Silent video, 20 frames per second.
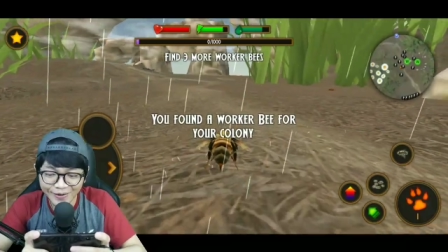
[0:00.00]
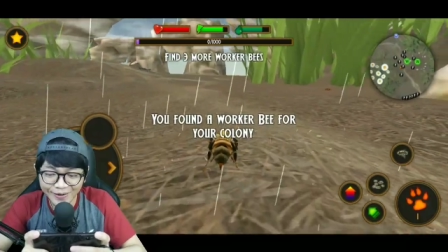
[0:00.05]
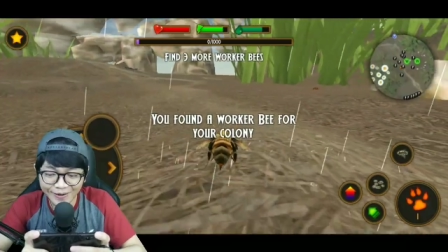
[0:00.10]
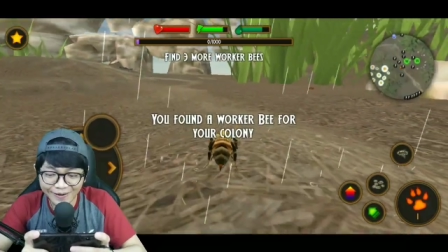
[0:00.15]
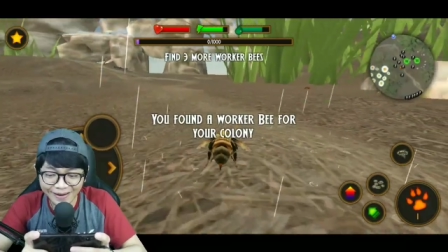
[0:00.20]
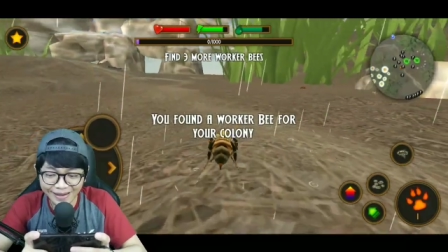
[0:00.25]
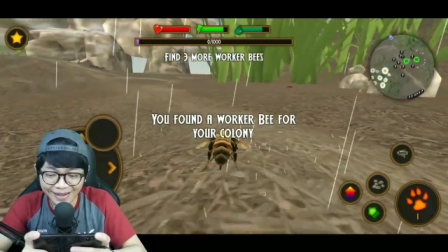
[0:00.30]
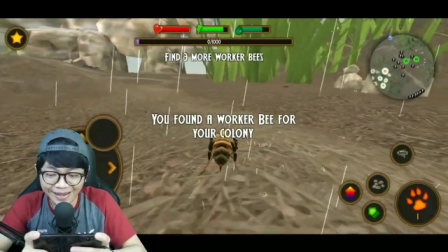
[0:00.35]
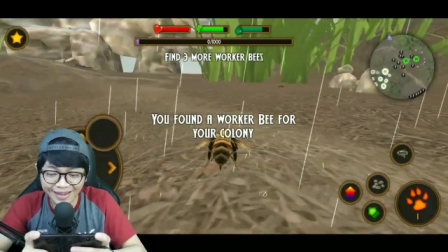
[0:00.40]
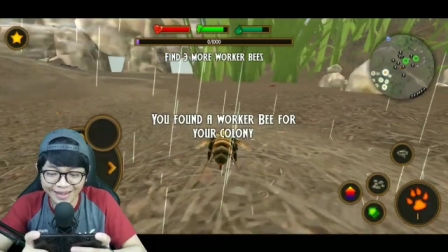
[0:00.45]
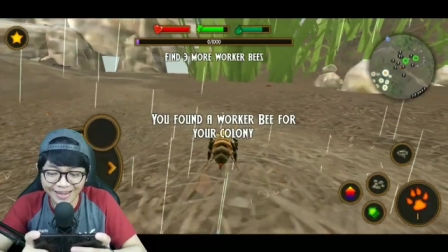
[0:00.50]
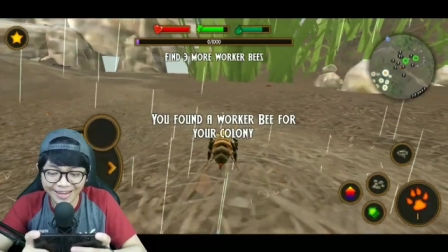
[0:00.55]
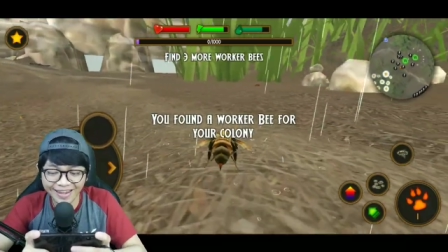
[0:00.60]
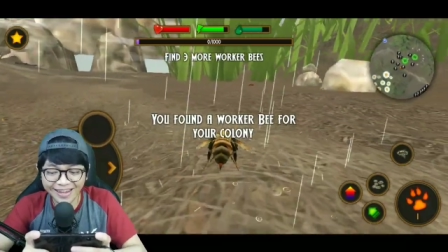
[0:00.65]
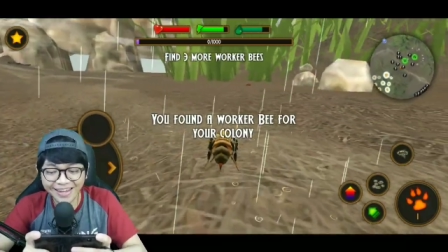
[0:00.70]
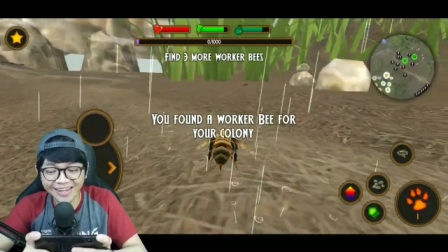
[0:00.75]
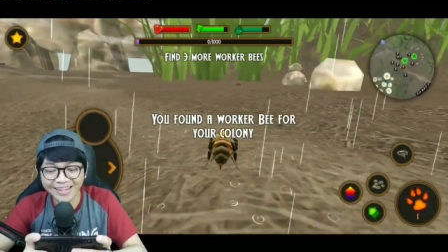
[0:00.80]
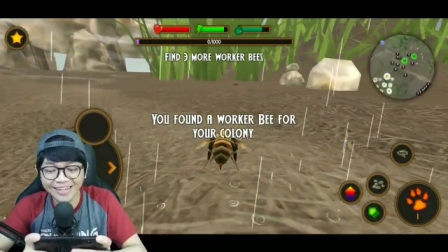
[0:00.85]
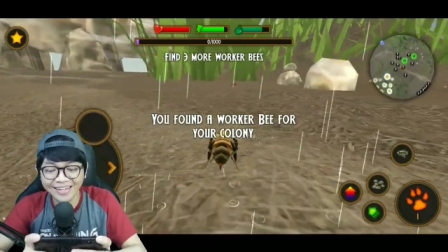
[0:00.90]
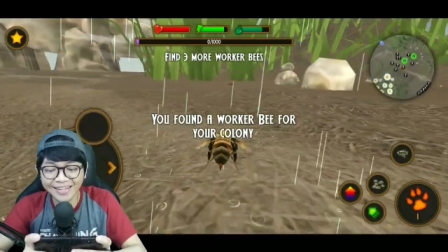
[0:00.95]
Ah.
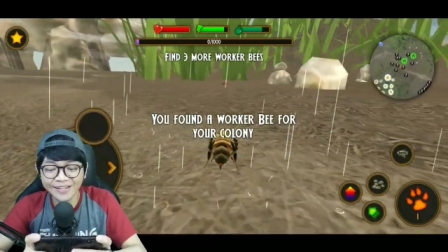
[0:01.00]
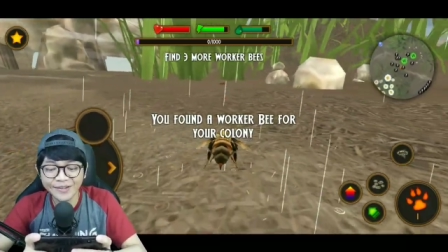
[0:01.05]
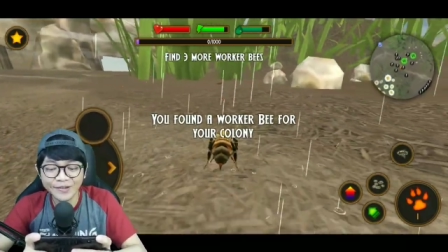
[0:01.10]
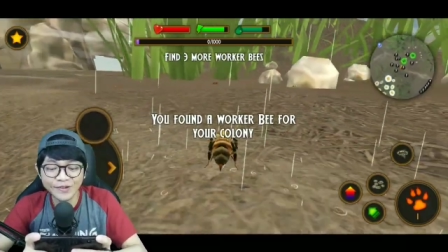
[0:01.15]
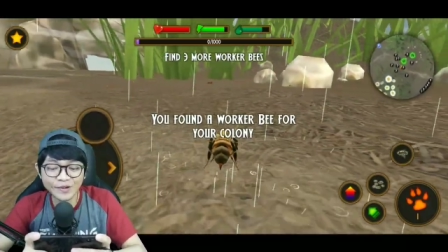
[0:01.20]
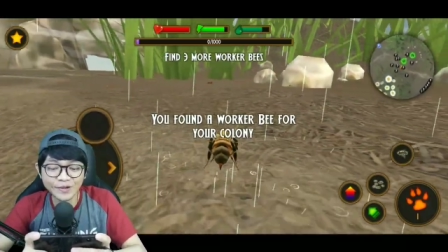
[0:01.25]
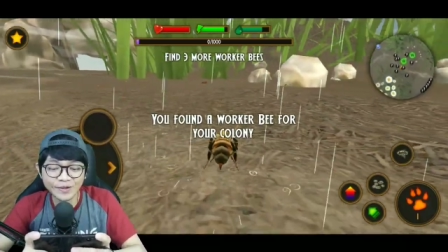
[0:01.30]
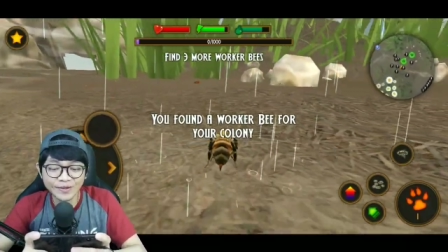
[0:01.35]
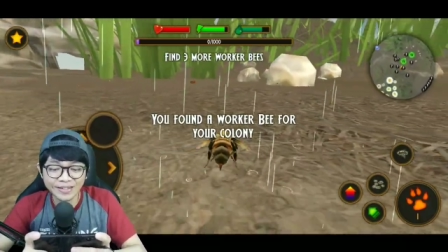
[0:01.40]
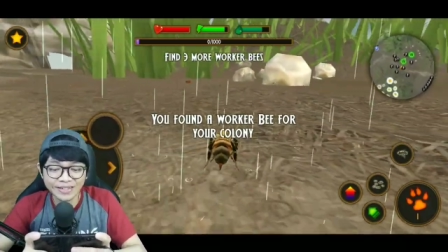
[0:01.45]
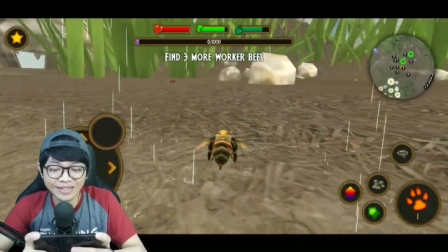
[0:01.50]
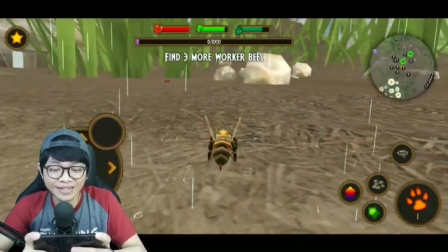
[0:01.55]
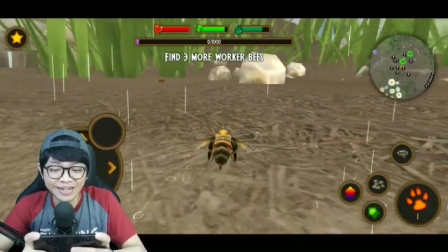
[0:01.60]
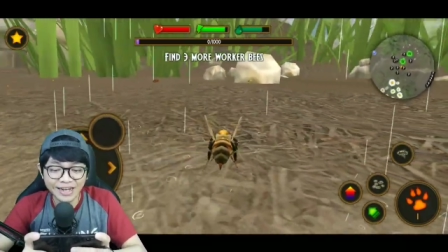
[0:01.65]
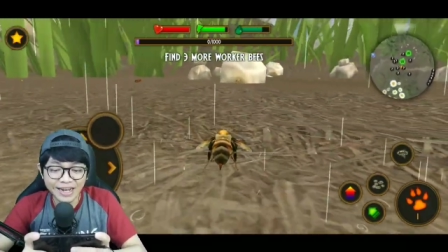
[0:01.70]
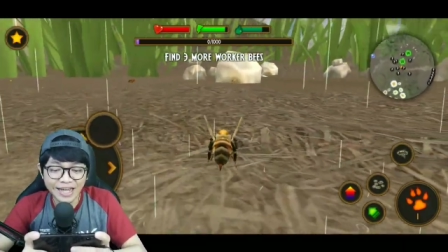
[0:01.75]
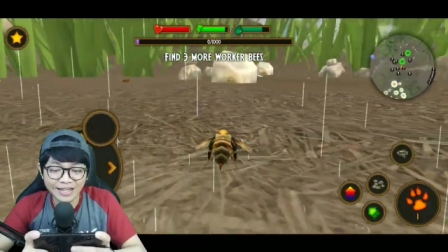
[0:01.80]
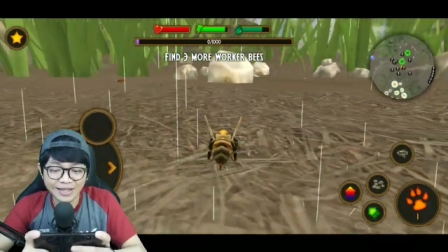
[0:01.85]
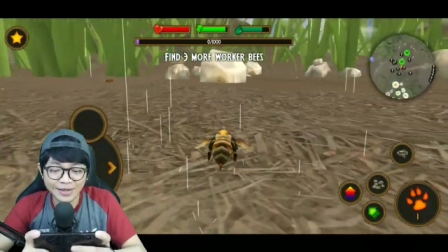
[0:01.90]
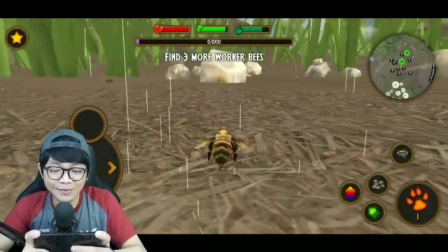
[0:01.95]

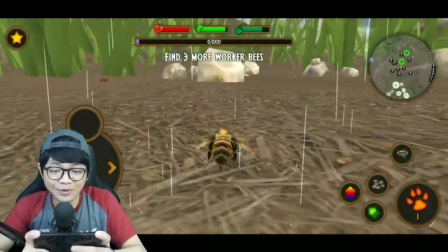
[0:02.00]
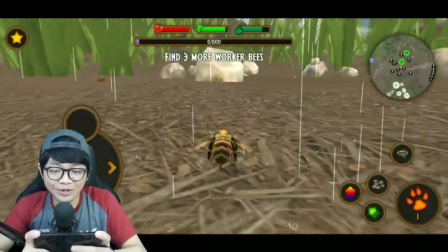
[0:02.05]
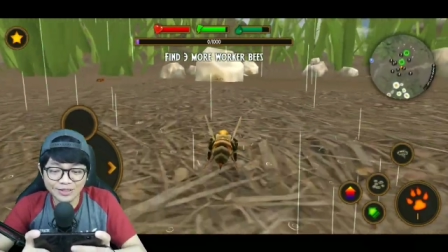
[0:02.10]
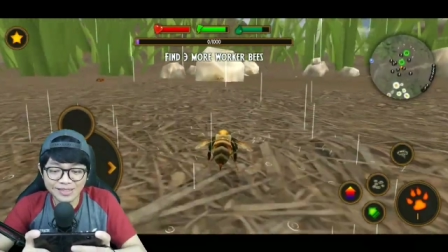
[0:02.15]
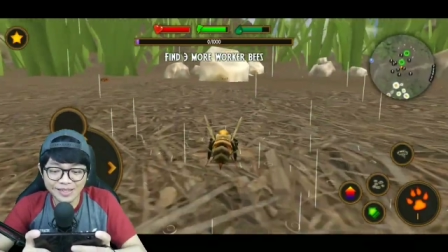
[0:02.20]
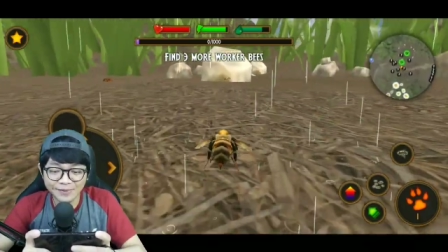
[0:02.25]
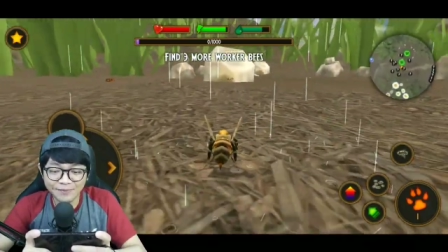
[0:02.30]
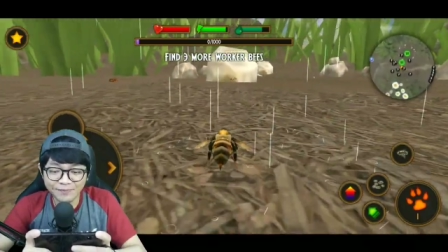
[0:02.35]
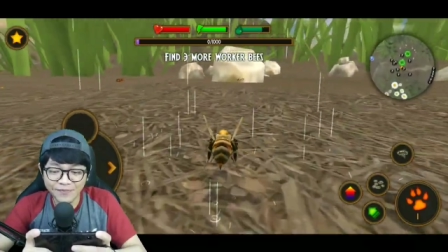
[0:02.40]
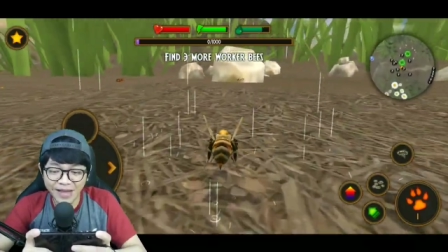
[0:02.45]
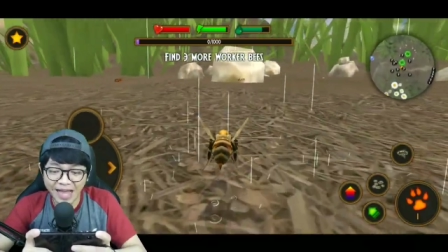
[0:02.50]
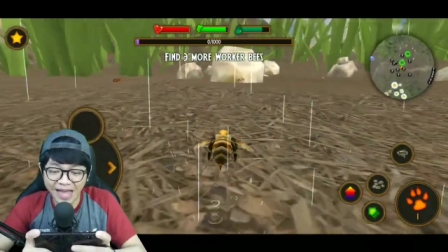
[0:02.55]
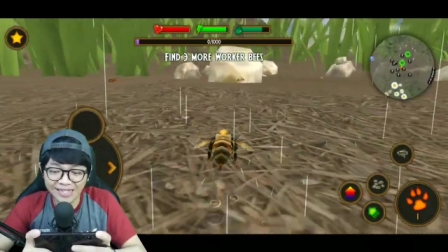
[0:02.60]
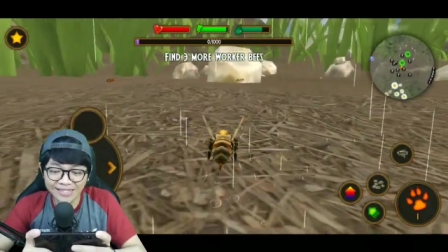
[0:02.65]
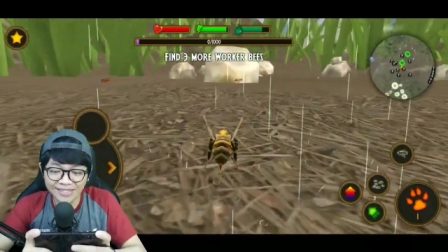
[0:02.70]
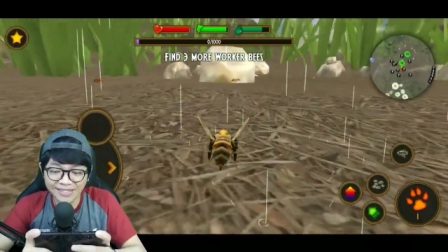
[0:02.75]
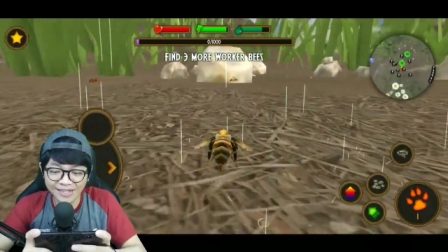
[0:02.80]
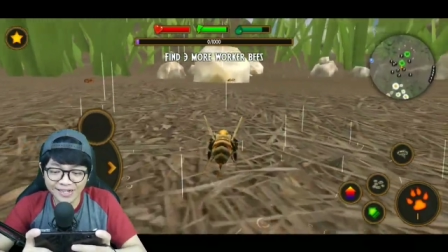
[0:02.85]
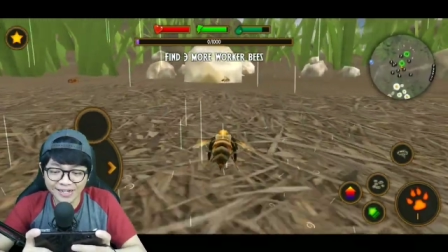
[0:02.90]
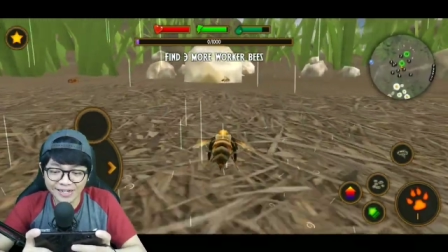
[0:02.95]
Lagi musim
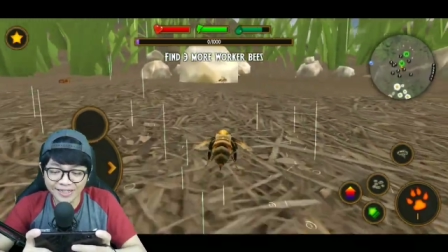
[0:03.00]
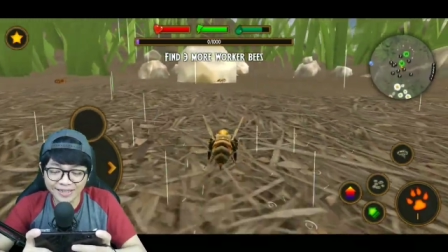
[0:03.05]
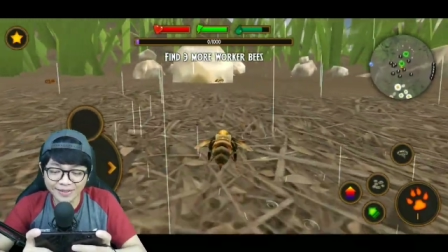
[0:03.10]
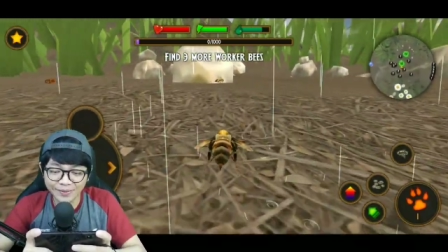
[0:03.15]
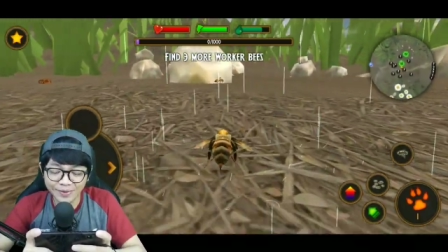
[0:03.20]
banjir nih,